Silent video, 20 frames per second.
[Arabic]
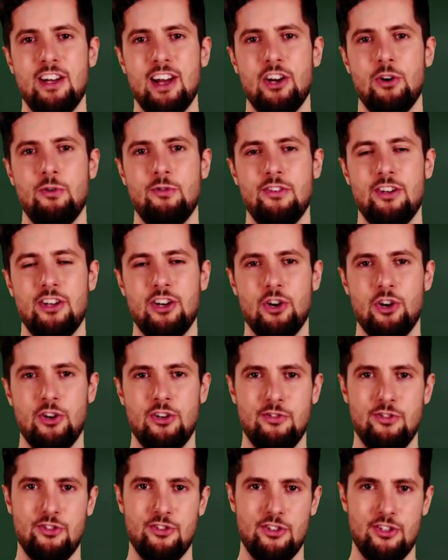أو
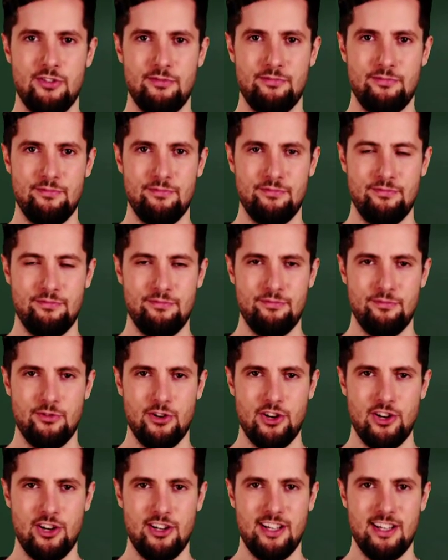النقاش
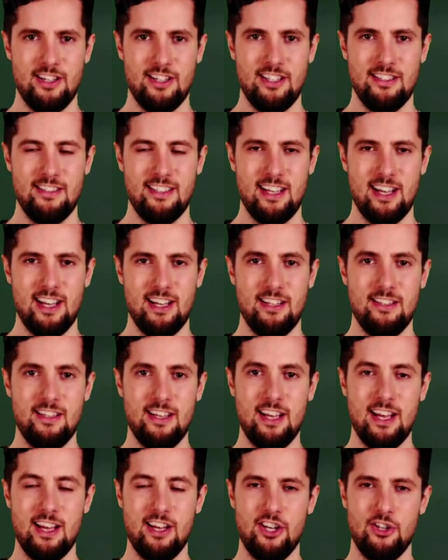ولكن يا
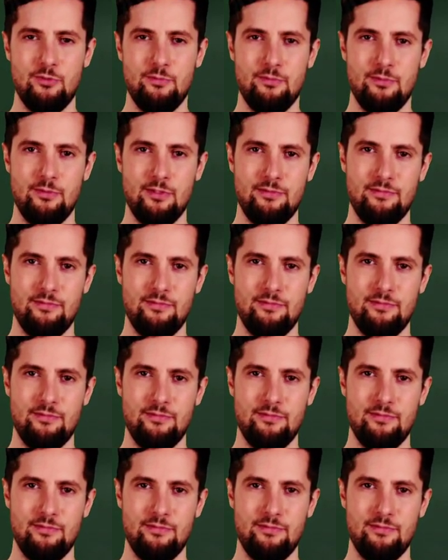للعجب